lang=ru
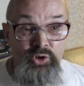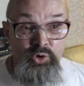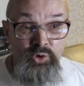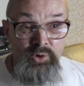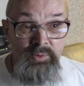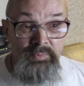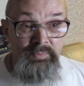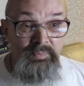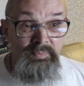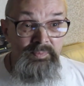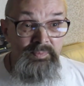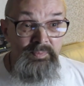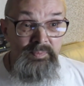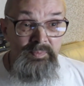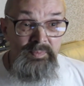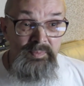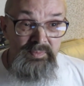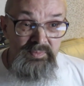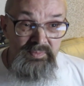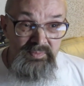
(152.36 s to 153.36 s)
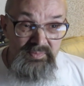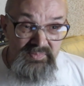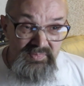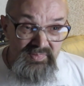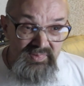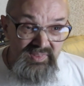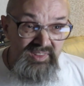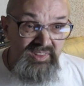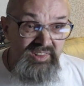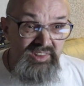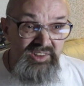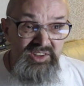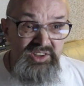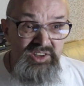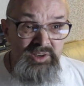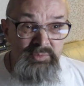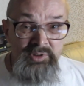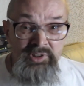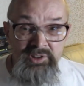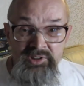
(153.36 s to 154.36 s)
но
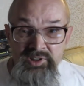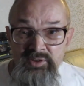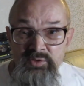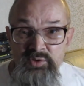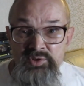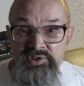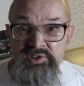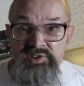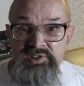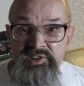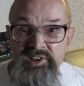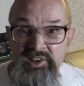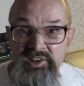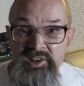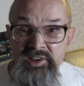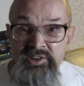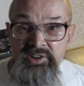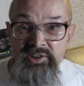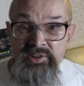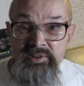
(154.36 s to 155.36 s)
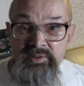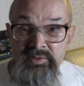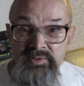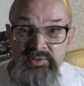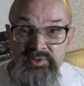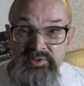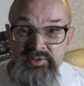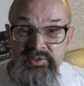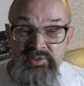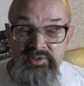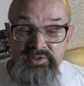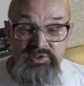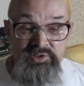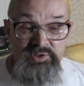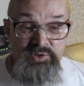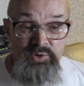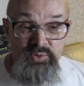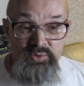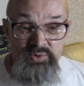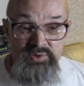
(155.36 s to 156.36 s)
не было того состояния
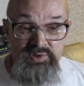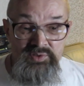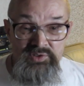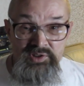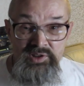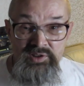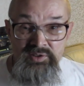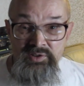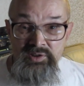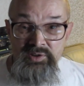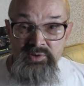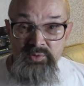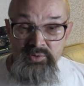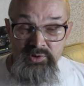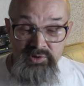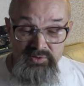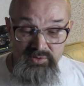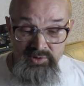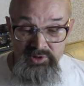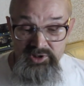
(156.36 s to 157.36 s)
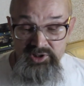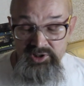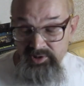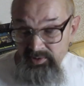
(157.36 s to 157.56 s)
стоунзовского у него.